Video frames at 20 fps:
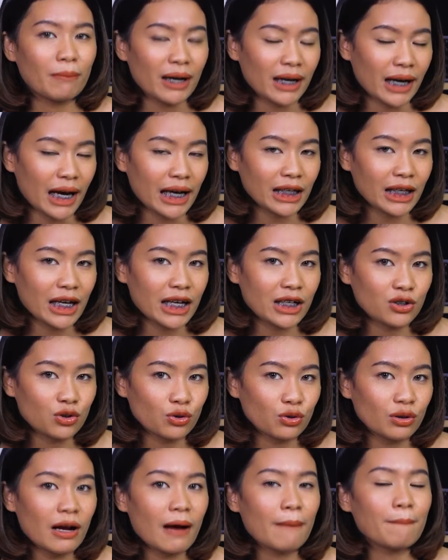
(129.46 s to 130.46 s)
makan dan
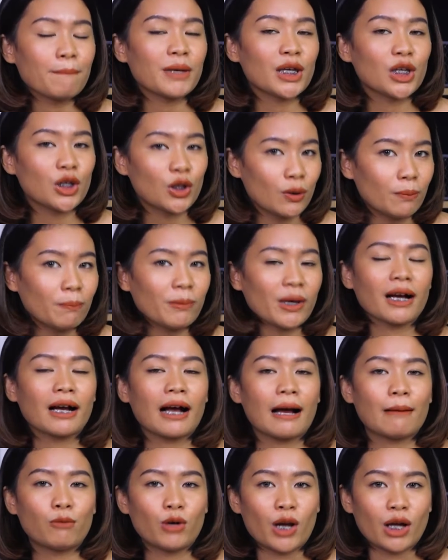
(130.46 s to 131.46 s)
juga minum yang
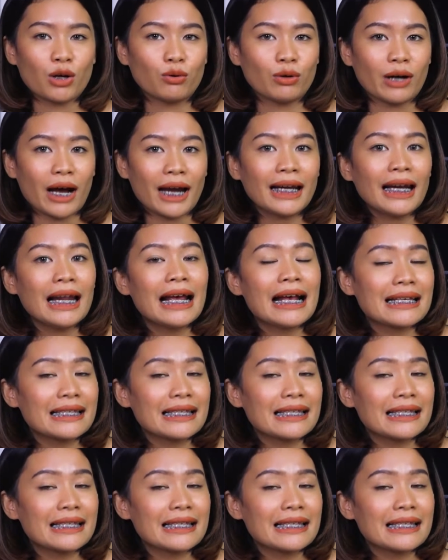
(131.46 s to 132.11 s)
kamu lakukan